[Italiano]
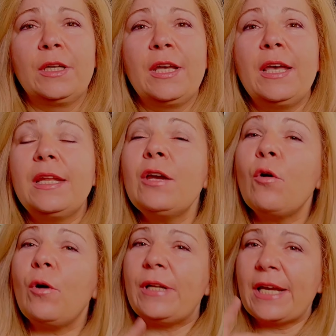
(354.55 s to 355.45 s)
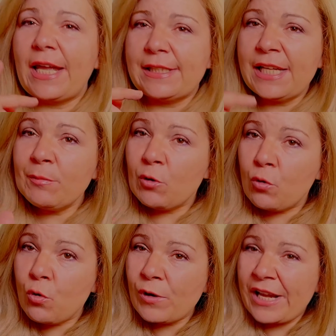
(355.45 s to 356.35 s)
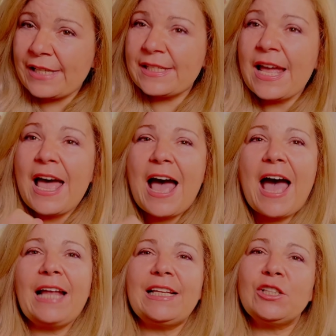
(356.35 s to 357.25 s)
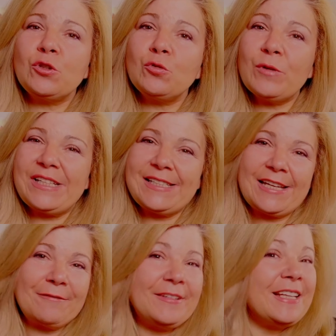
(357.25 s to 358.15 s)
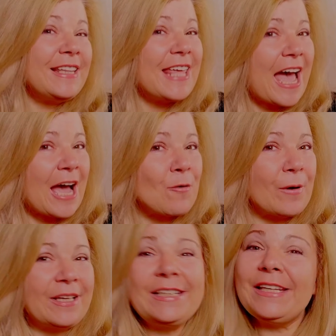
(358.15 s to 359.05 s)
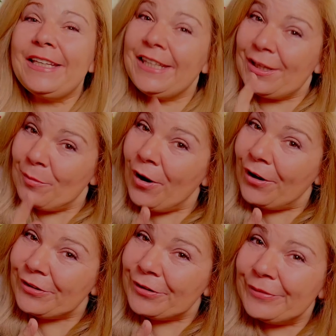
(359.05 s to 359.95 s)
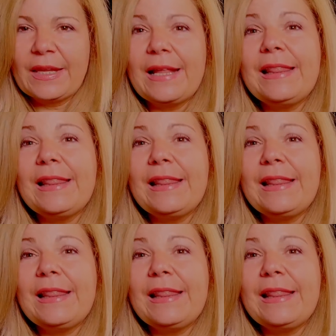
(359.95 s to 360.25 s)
Ricorda che Asamio Cucas ha la sua riservina di acqua. In che modo?